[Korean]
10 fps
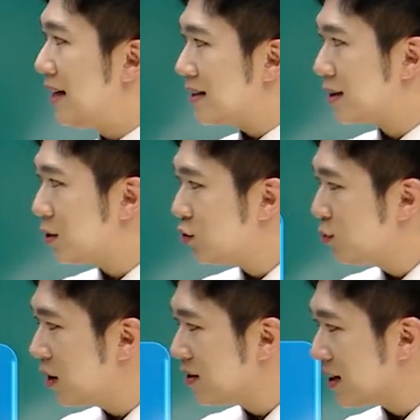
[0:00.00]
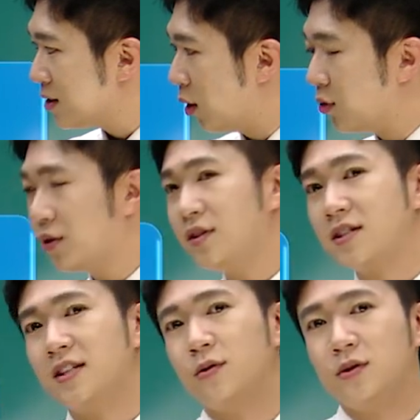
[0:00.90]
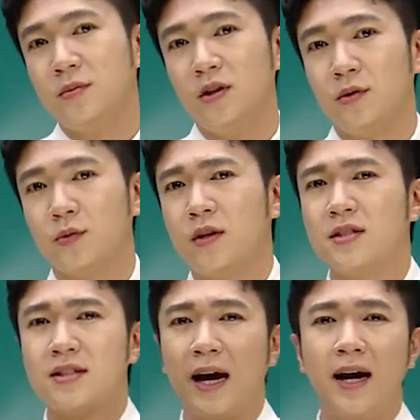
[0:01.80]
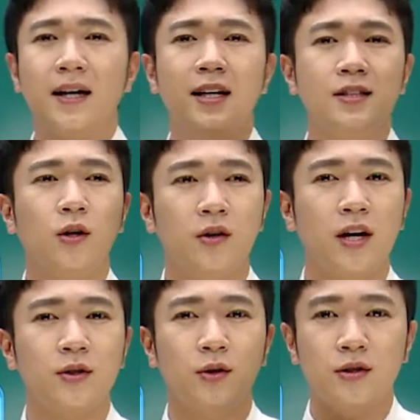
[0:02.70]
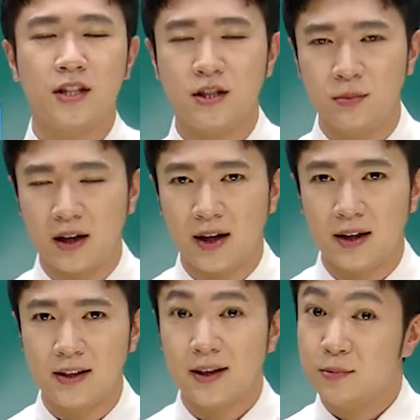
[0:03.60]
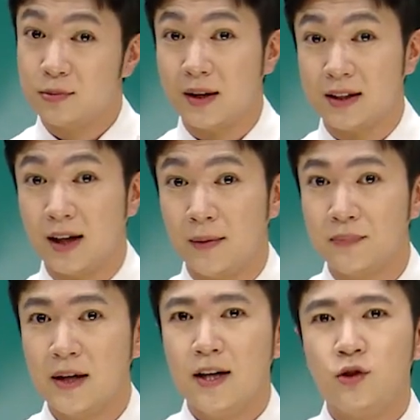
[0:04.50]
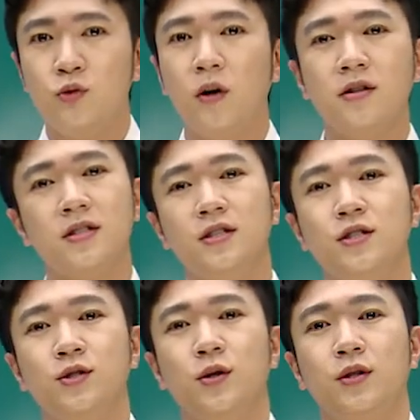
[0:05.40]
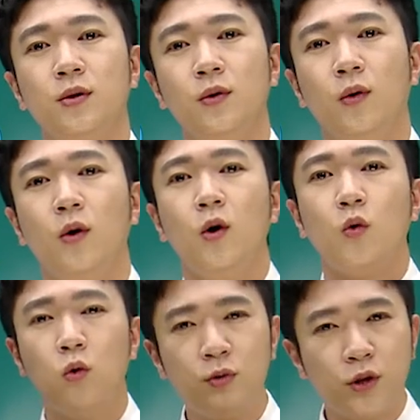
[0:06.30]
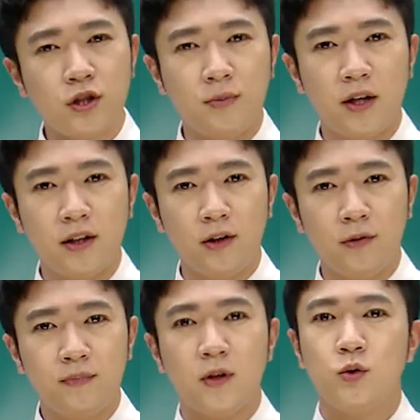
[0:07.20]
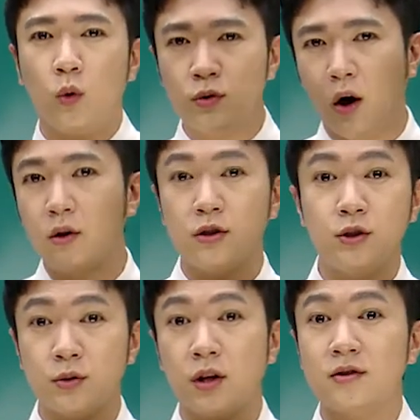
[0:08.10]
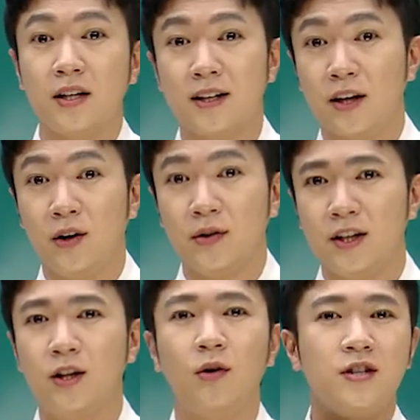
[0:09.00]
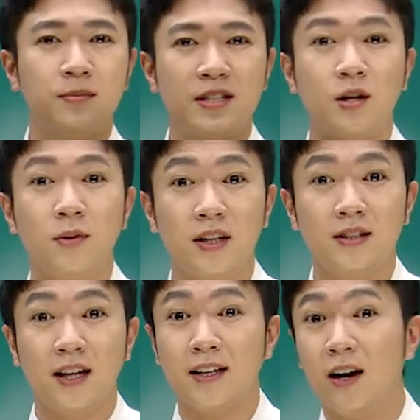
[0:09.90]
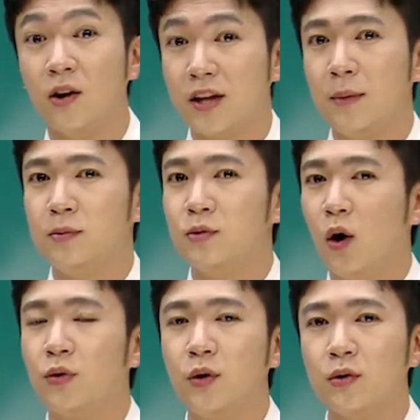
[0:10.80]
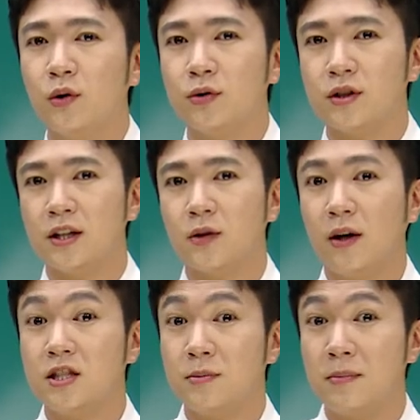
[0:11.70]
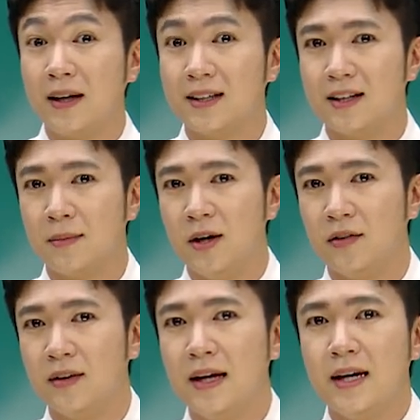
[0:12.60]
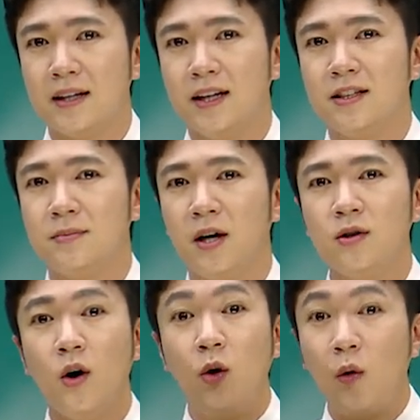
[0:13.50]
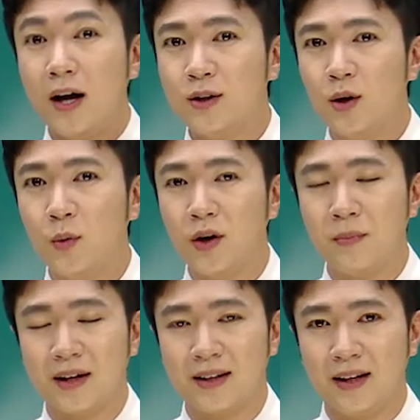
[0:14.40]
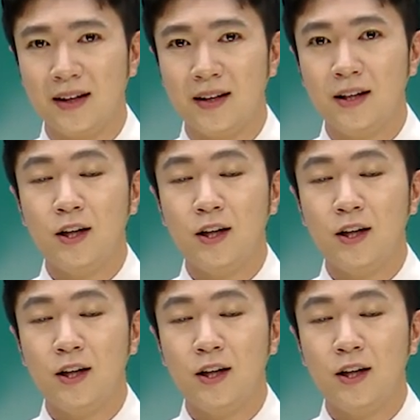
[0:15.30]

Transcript: 자, 그리고 유명인사는 어떤 특징을 갖고 있냐면 굉장히 다양한 영향력을 끼칩니다. 이게 무슨 말이냐? 유명인사는 절대로 공부 열심히 해야 돼요, 좋은 어른으로 성장해야 돼요, 이런 것들만 설명하는 게 아니라 대부분 어떤 것들에 관심을 많이 갖냐면 예를 들면 환경오염 막기,